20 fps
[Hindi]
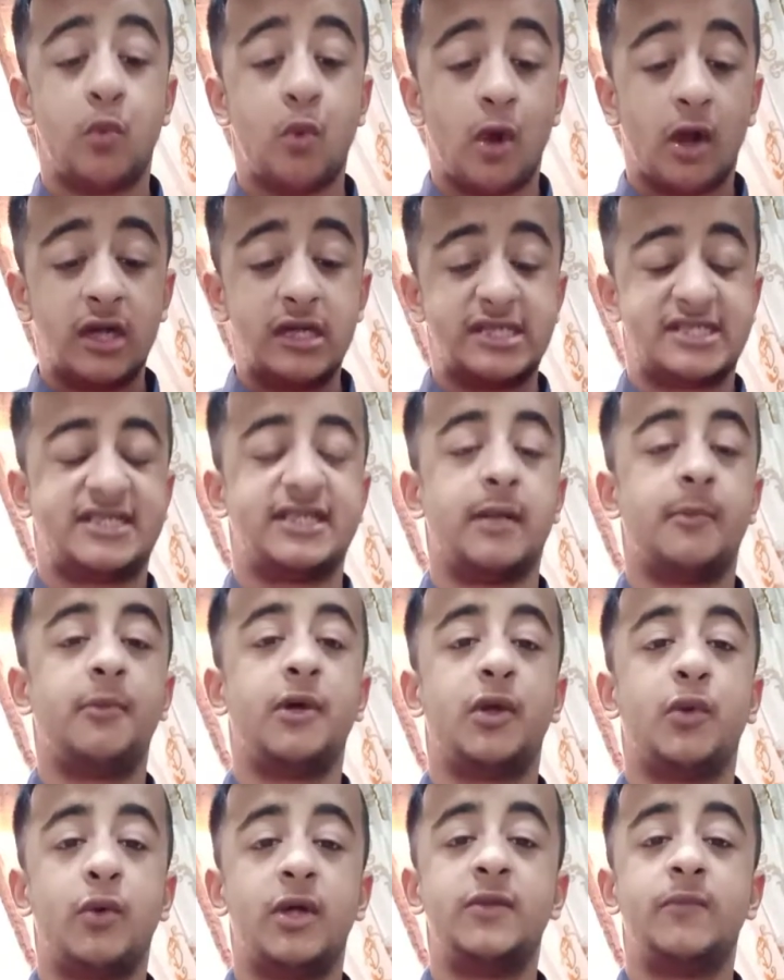वर्ल्ड्स
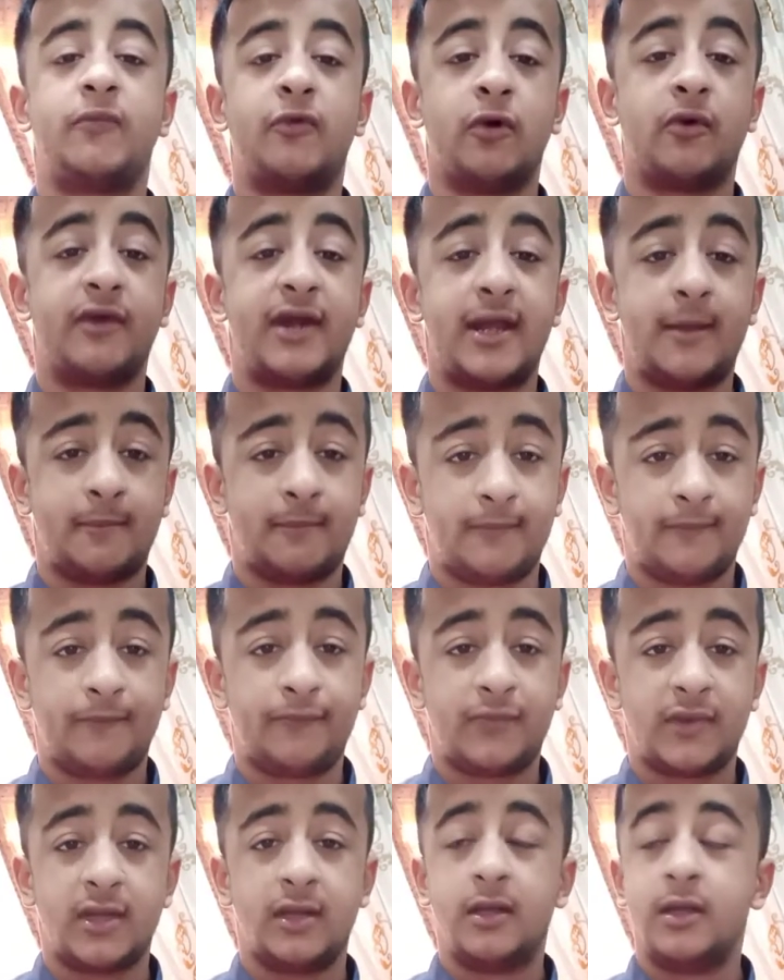नंबर वन प्रोग्राम
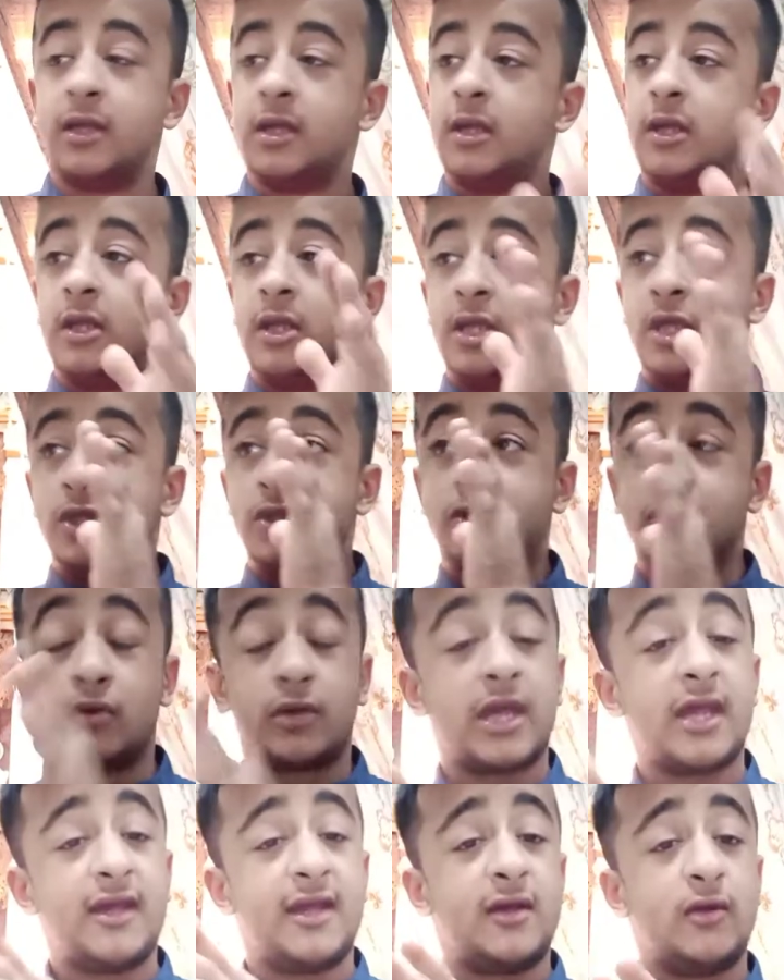जो
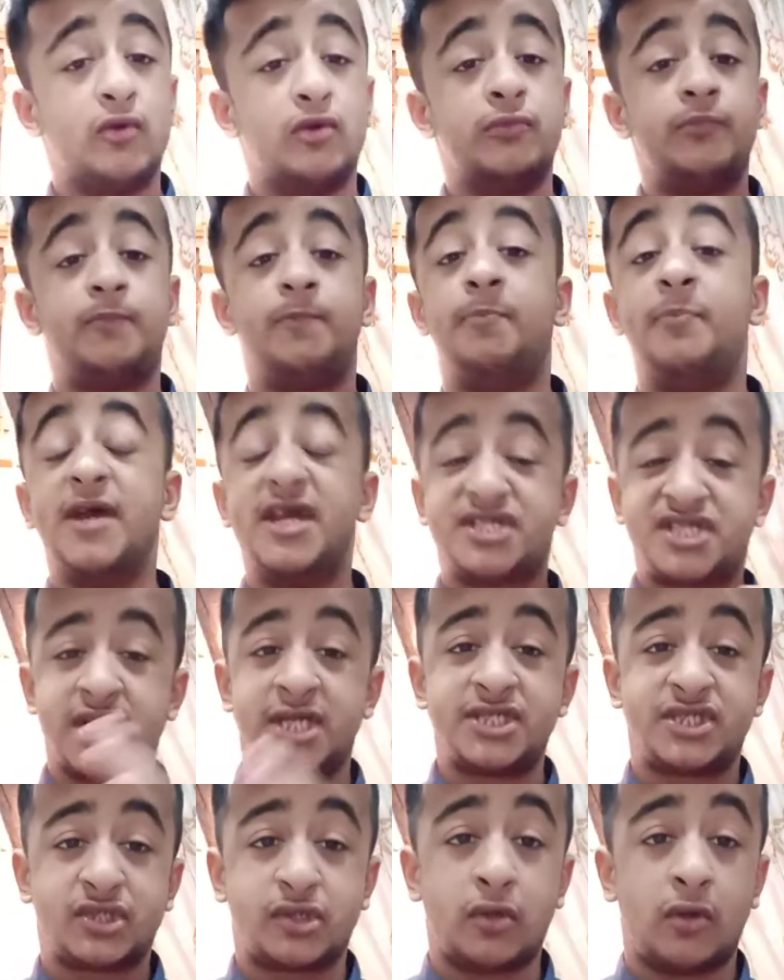कि उन
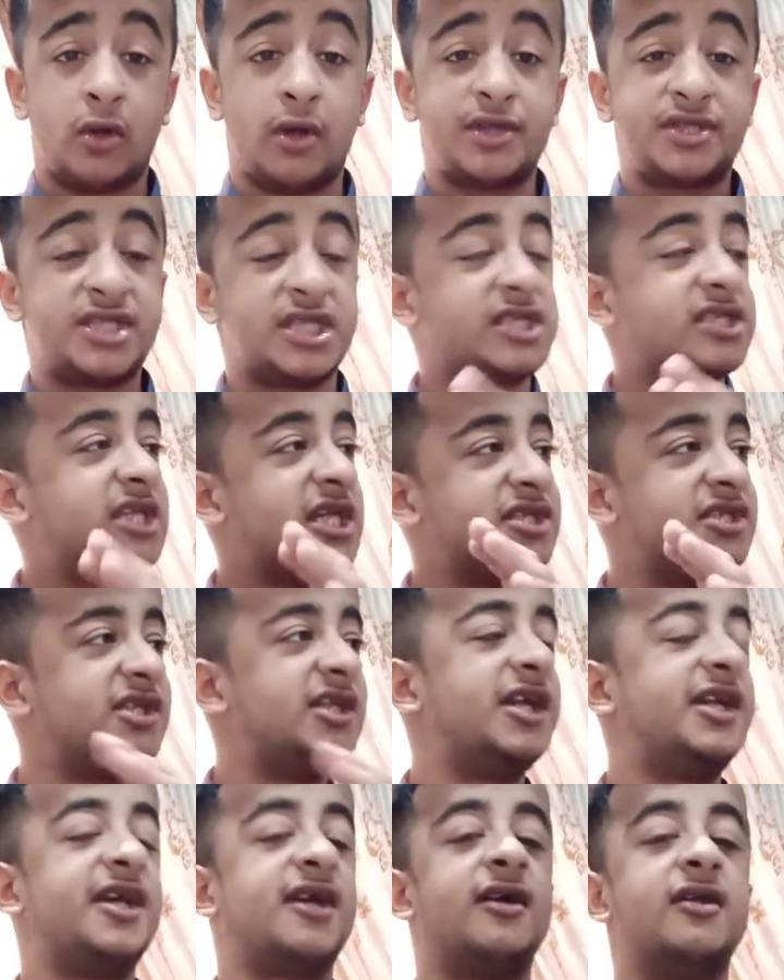पेशेंट्स को और जितने
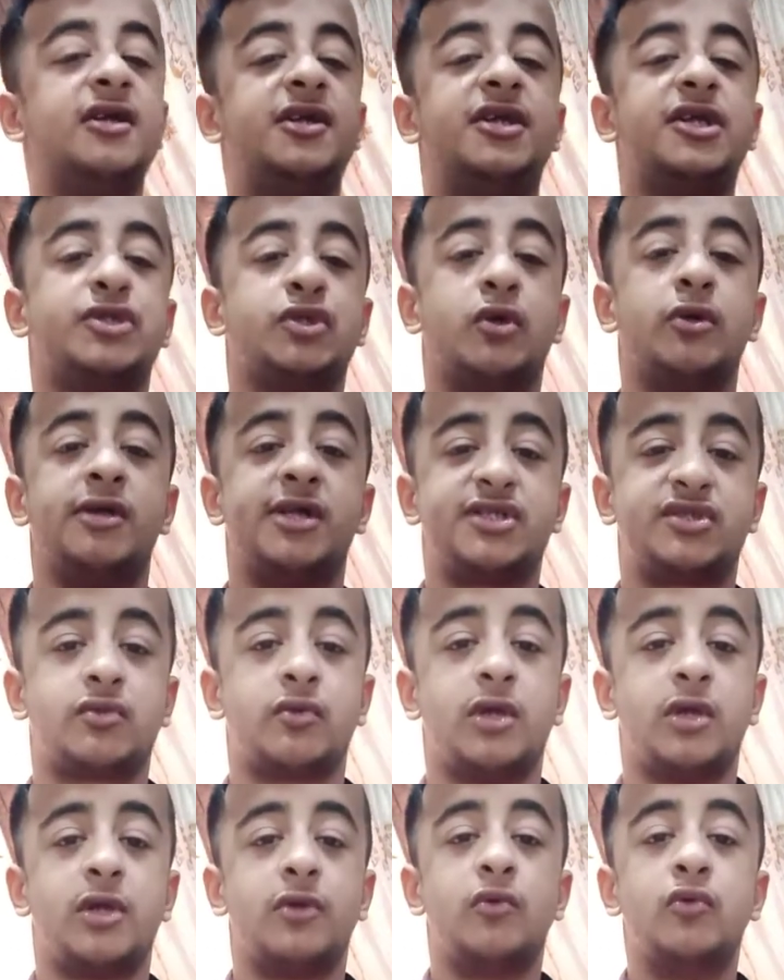जेनेटिकली डिसऑर्डर्स
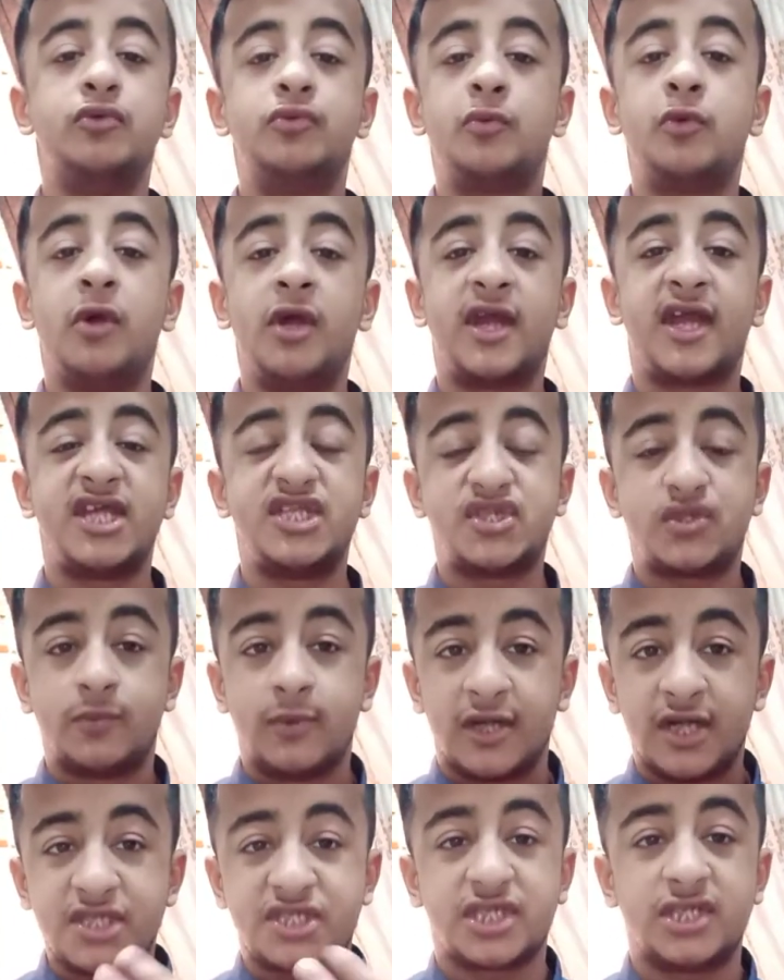हुए उनको एक
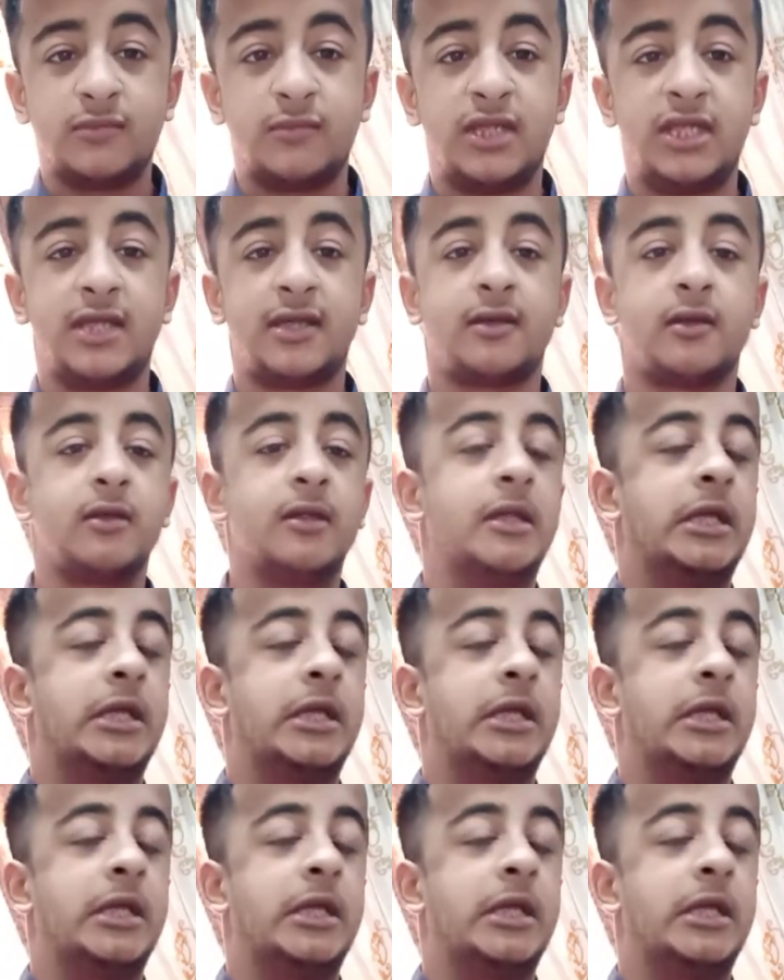इंस्पिरेशन मिले